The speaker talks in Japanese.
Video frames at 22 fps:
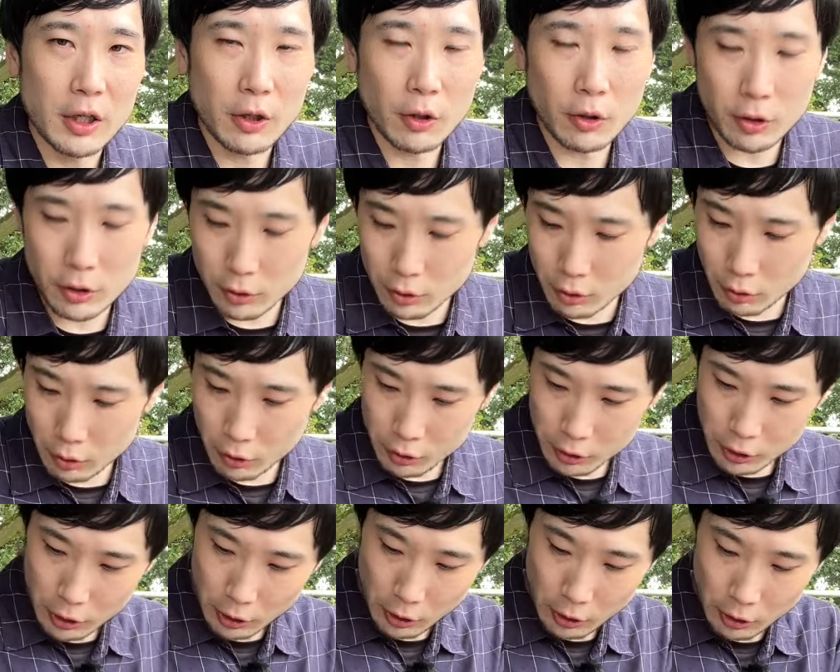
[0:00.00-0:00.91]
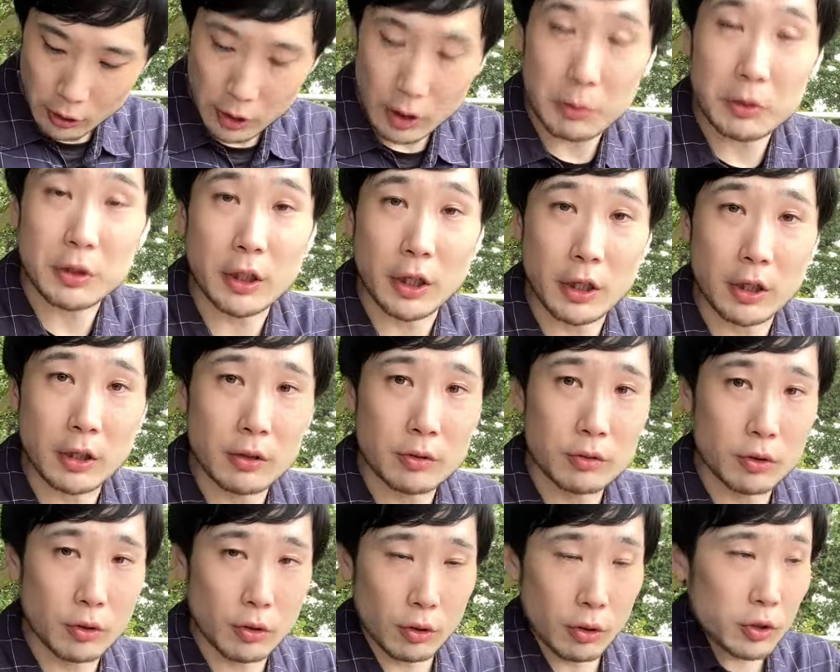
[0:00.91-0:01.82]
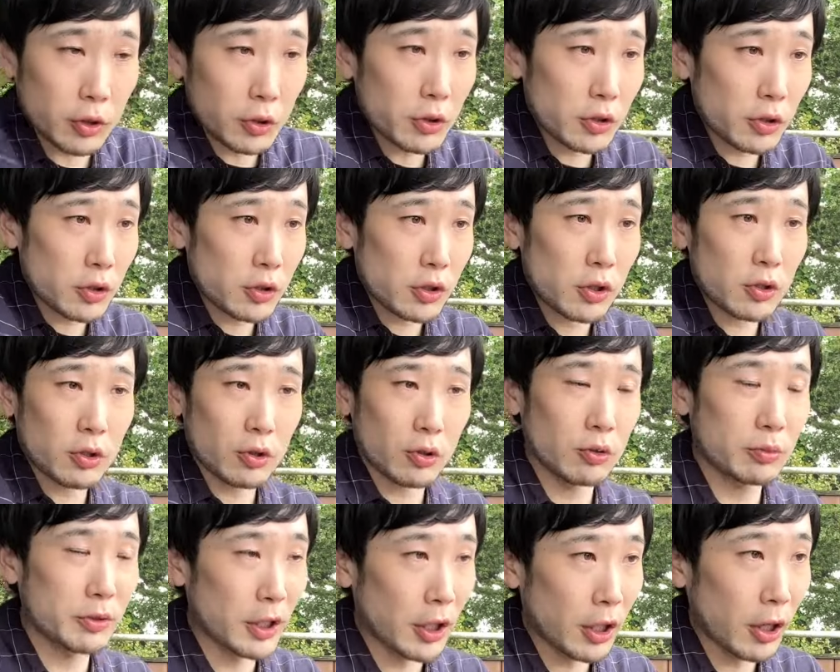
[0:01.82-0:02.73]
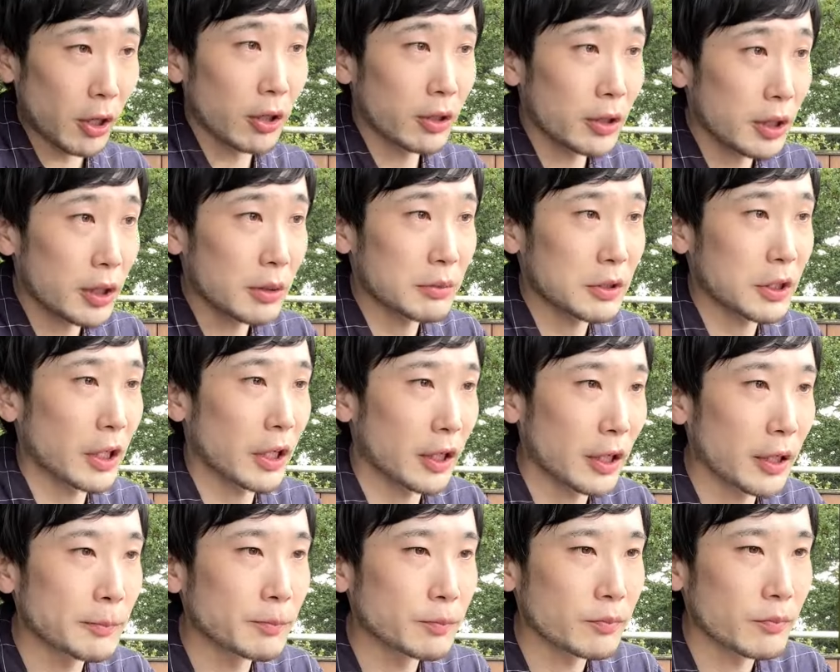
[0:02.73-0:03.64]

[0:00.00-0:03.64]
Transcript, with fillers: あれなんか開かねえみたいな。なんかガチャガチャガチャって扉開かねえみたいな。